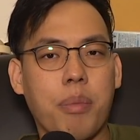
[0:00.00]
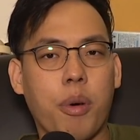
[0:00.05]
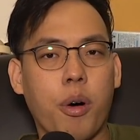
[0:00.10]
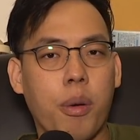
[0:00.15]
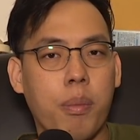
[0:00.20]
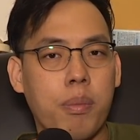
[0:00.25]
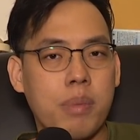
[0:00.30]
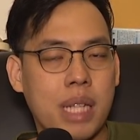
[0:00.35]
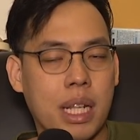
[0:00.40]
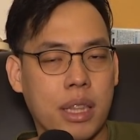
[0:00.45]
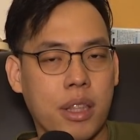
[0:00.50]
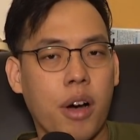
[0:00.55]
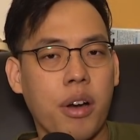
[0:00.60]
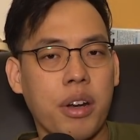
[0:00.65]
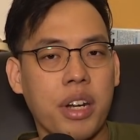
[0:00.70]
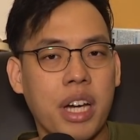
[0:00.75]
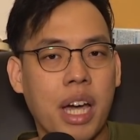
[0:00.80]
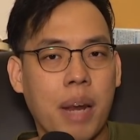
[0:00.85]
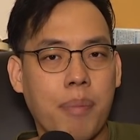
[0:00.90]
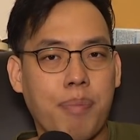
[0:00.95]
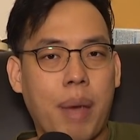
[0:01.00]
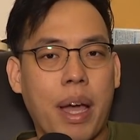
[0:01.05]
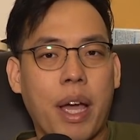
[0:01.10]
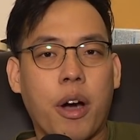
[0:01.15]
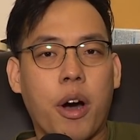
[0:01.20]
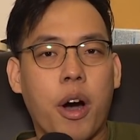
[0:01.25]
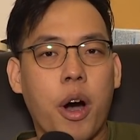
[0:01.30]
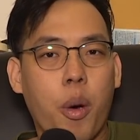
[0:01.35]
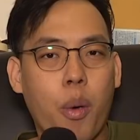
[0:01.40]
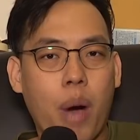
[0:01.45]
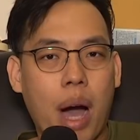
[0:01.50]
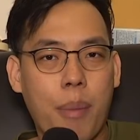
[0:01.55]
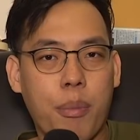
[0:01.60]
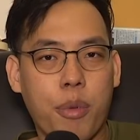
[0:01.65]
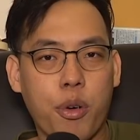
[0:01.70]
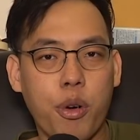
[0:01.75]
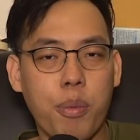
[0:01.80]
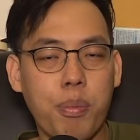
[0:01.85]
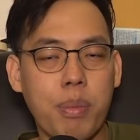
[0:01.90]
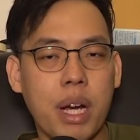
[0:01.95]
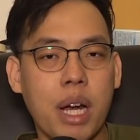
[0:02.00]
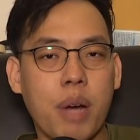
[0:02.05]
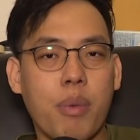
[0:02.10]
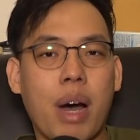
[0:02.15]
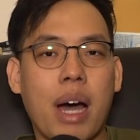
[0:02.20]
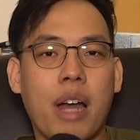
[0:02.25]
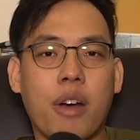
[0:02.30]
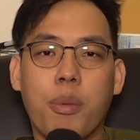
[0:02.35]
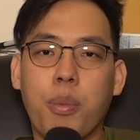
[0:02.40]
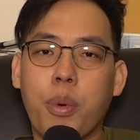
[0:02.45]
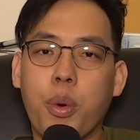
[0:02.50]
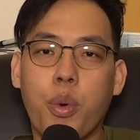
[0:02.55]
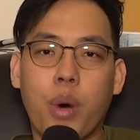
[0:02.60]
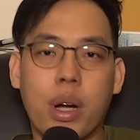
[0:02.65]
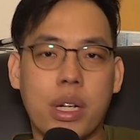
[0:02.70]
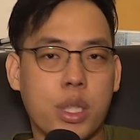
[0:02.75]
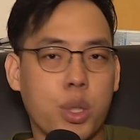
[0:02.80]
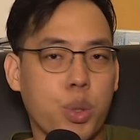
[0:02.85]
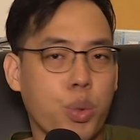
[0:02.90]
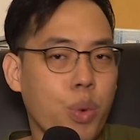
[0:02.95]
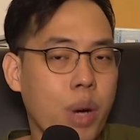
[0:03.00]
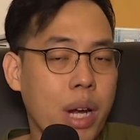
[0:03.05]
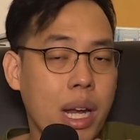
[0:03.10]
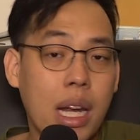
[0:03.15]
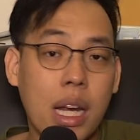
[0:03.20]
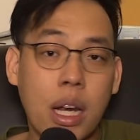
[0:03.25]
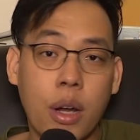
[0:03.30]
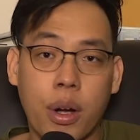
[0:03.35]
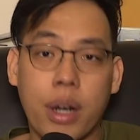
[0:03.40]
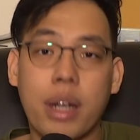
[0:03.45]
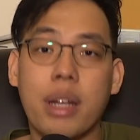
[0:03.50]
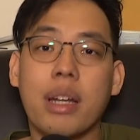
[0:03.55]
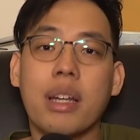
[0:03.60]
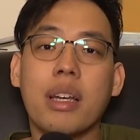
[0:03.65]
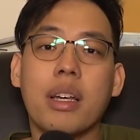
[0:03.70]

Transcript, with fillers: ผมจะต้องเดินไปขอความร่วมมือว่ารบกวนช่วยลด